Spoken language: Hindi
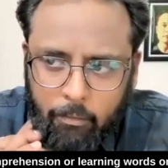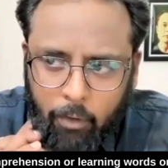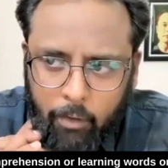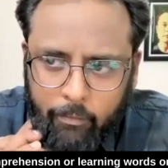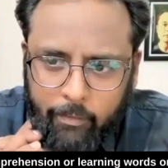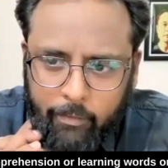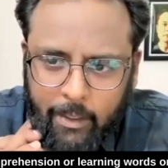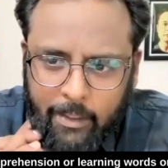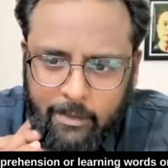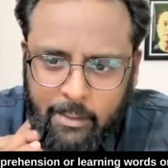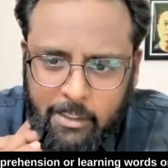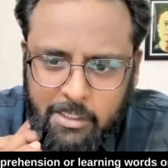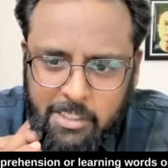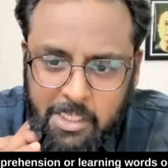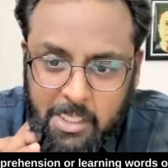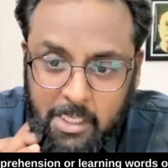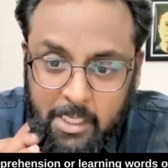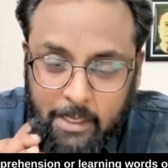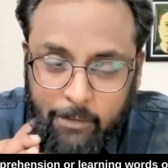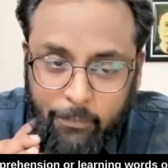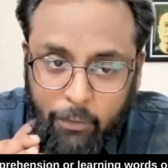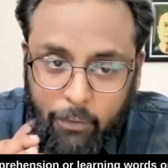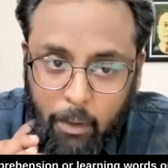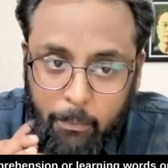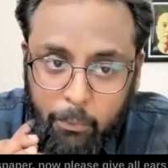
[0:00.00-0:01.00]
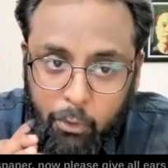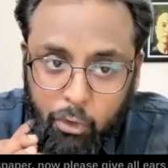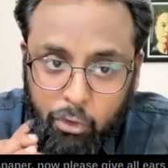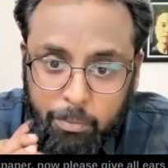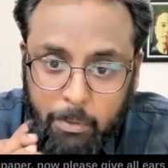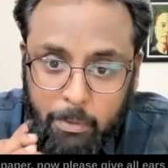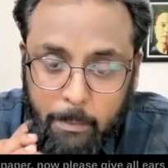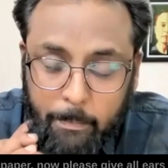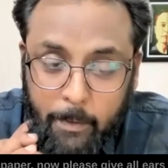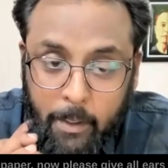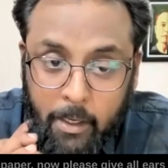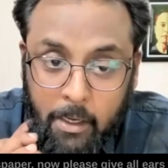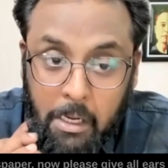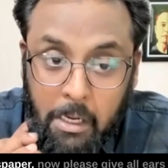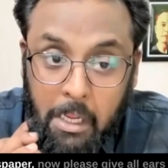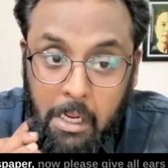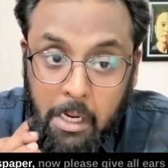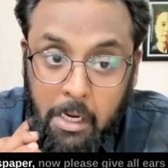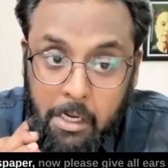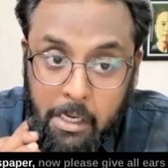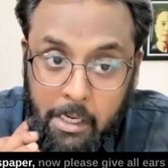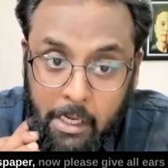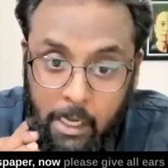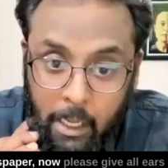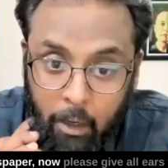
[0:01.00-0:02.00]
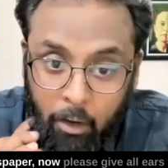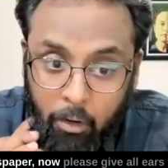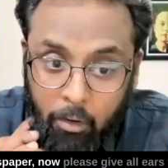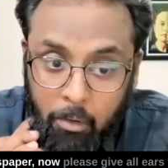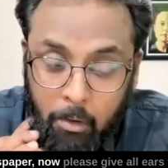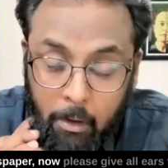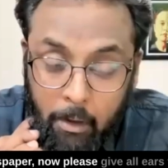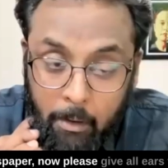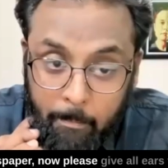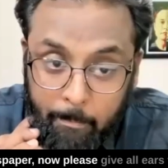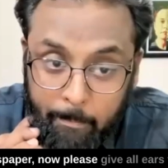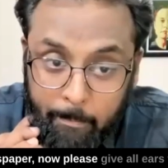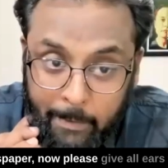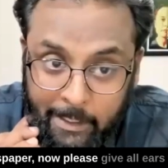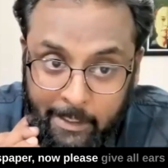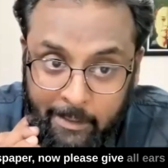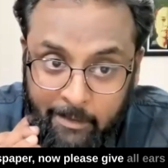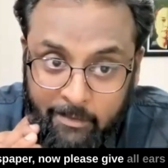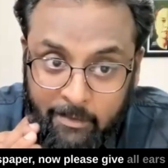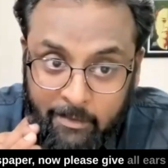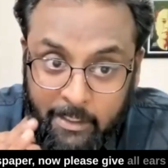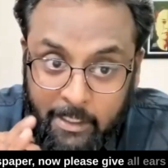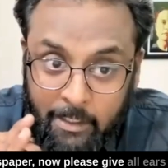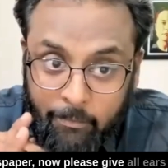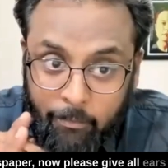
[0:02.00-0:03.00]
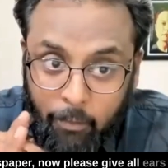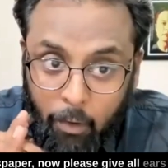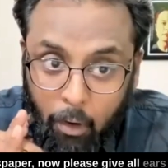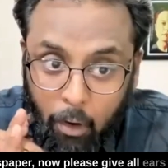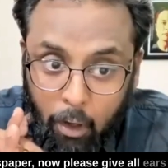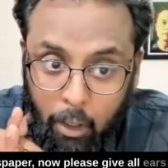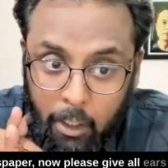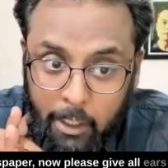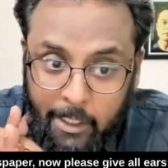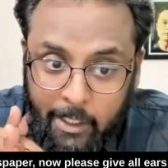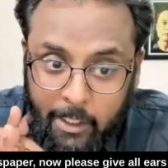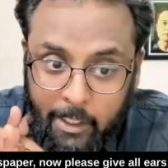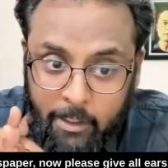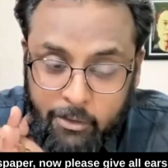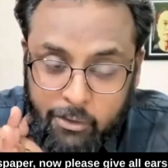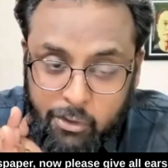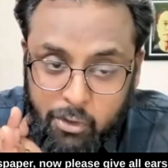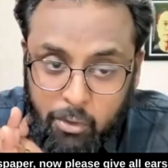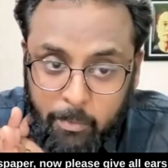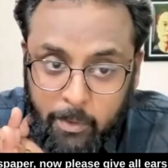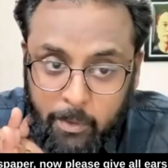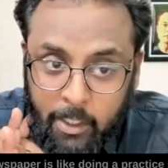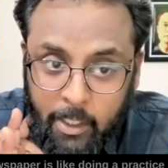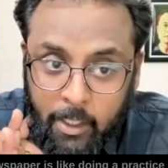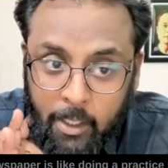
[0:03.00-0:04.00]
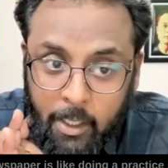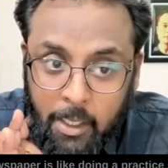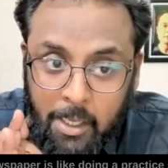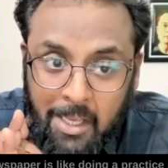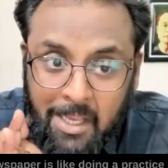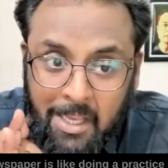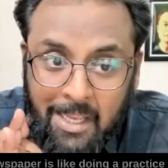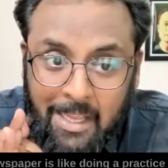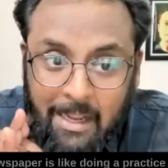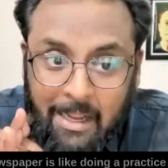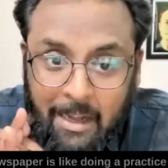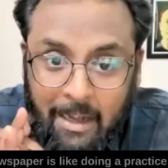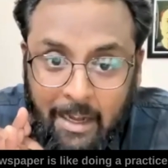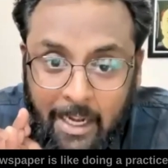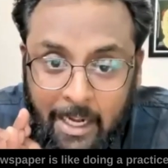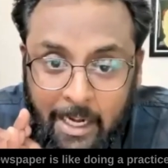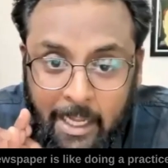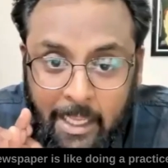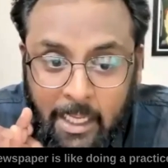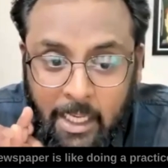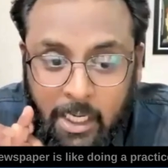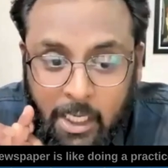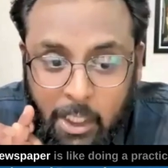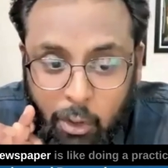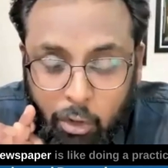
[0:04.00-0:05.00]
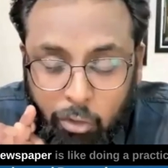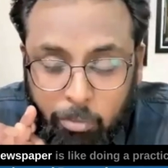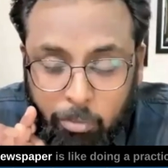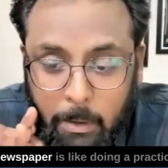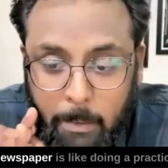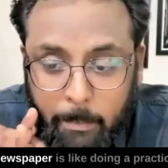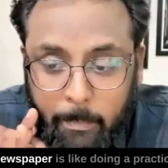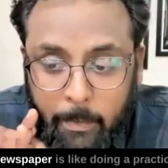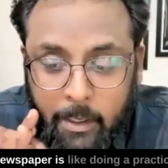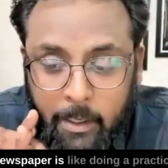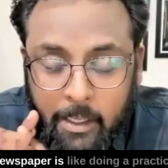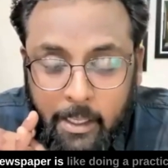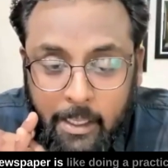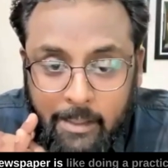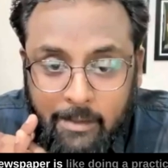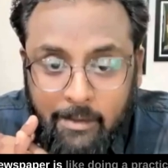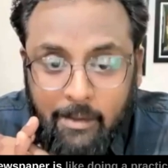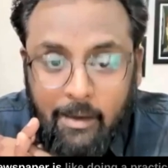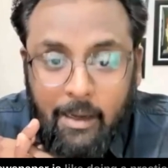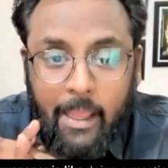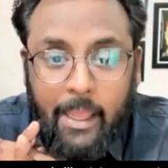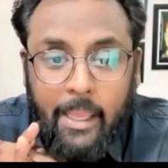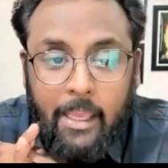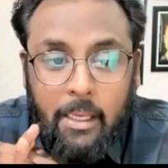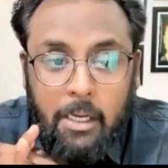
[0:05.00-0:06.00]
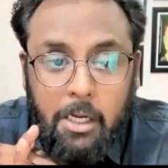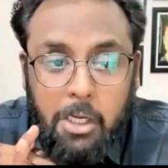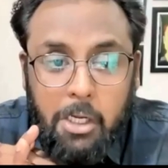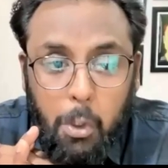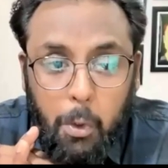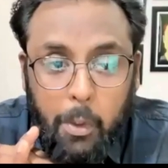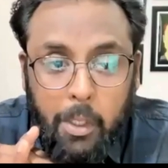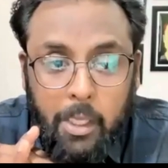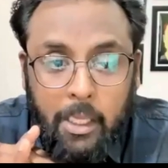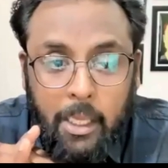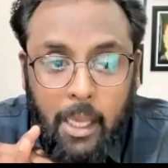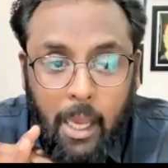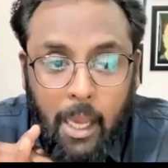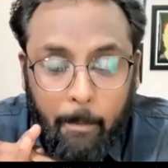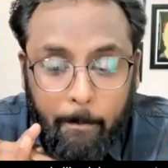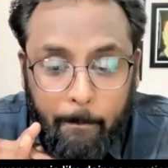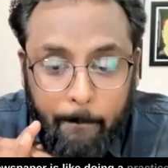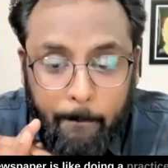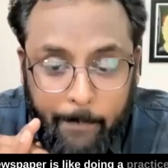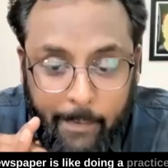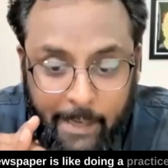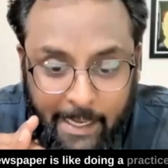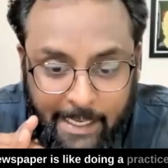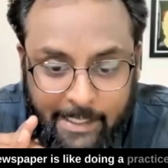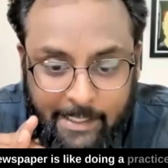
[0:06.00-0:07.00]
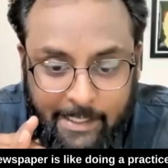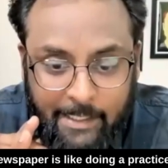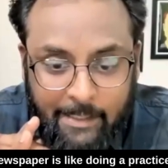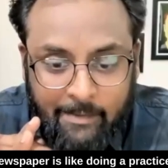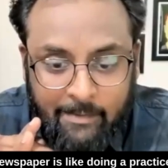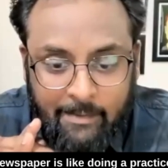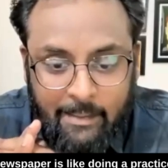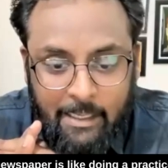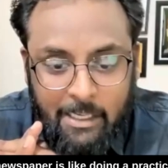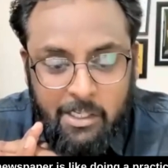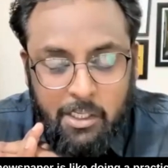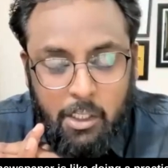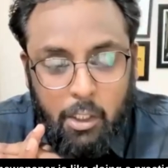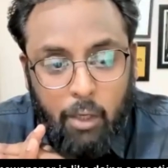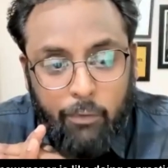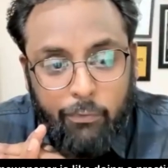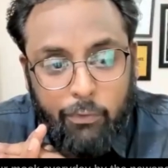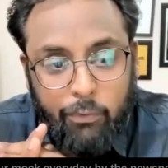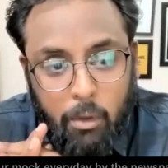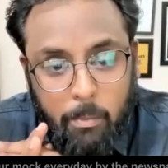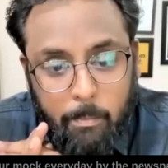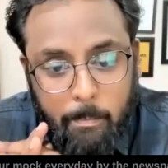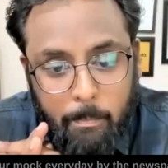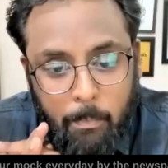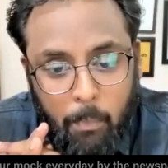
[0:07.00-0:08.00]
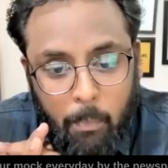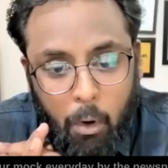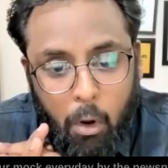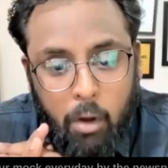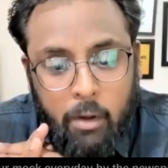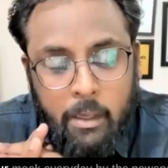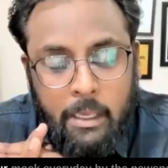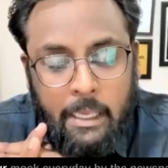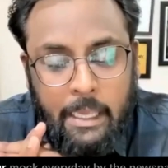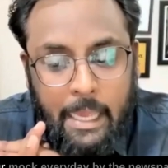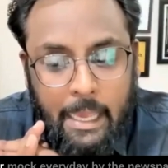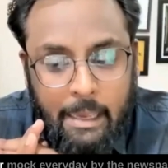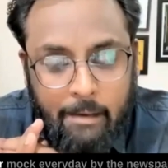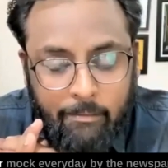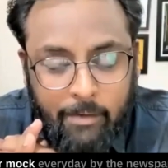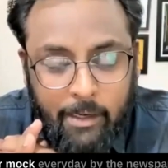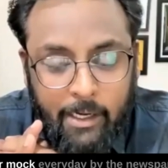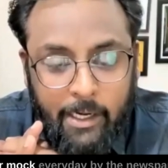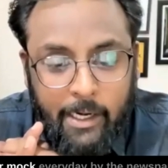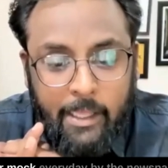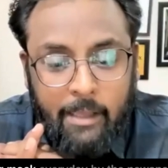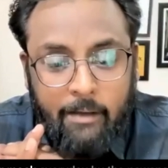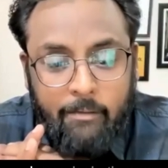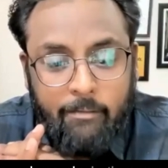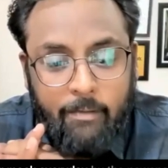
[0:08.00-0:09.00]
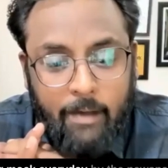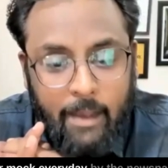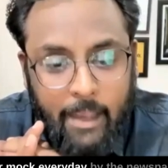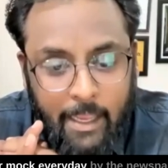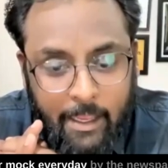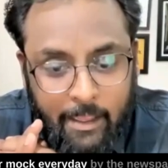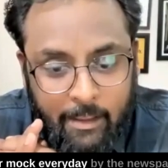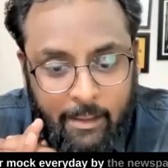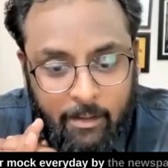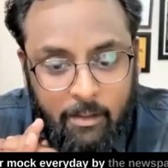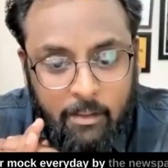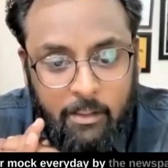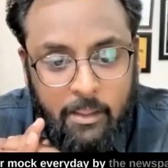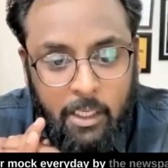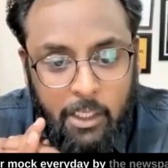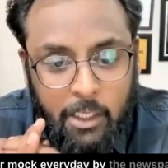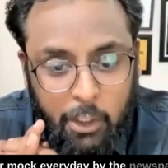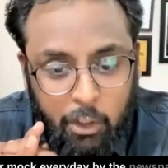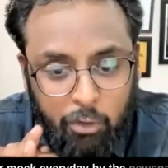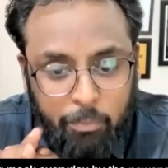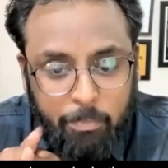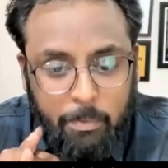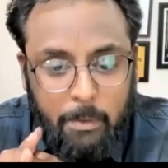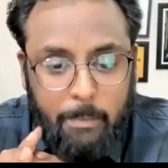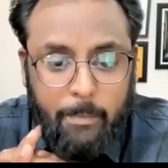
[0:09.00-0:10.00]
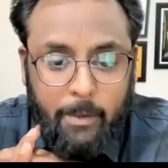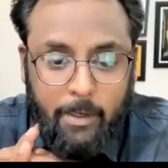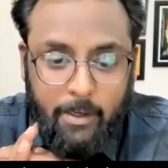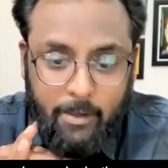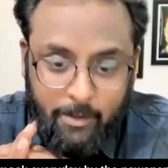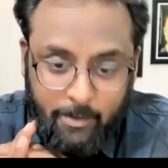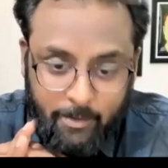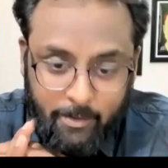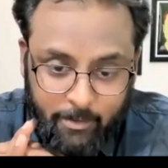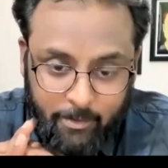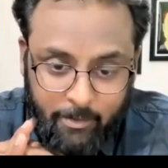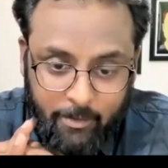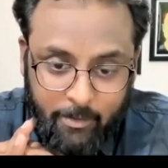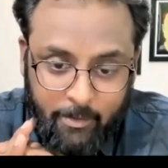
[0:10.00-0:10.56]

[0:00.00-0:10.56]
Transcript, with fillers: वर्ड बिगेन जी के फ्रॉम न्यूज पेपर नाउ प्लीज गिव ऑल इयर्स टू मी रीडिंग न्यूज पेपर इज लाइक डूइंग अ प्रैक्टिस सेशन ऑफ योर मॉक एवरी डे बाय द न्यूज पेपर